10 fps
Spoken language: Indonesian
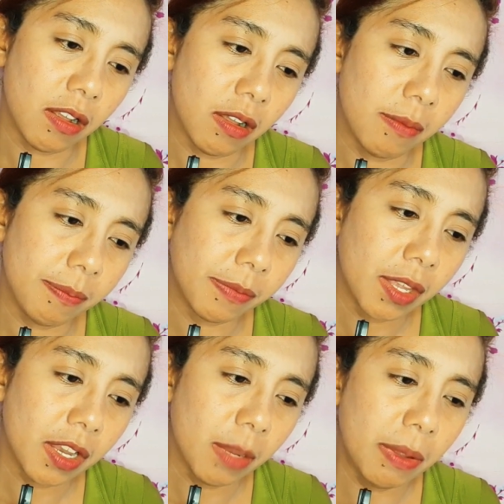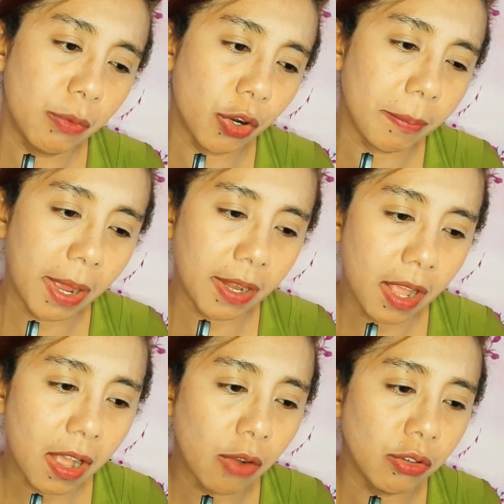Um, lebih work
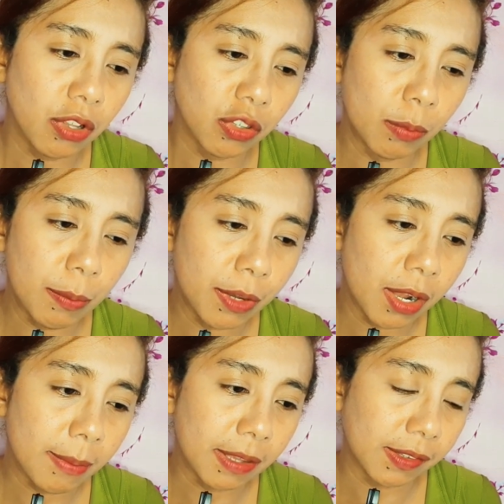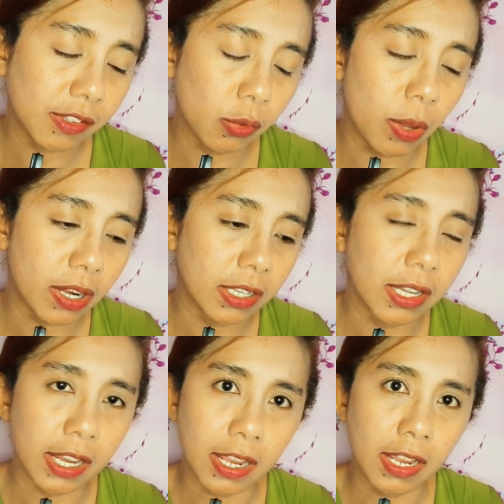mana audio subliminal message luar
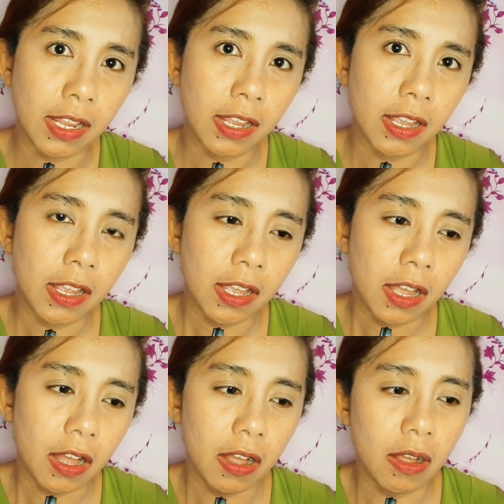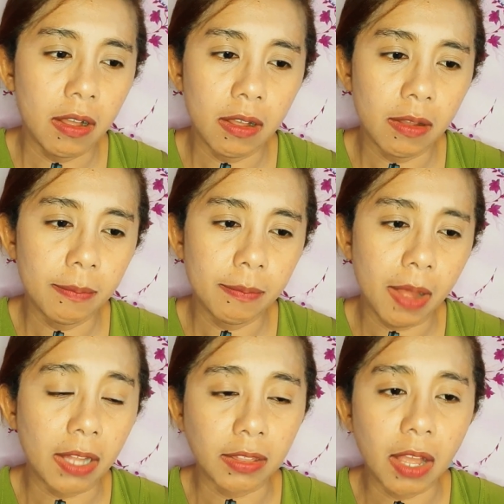negeri um,
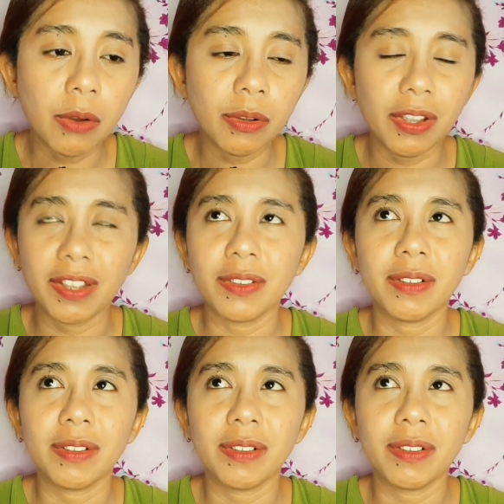atau eh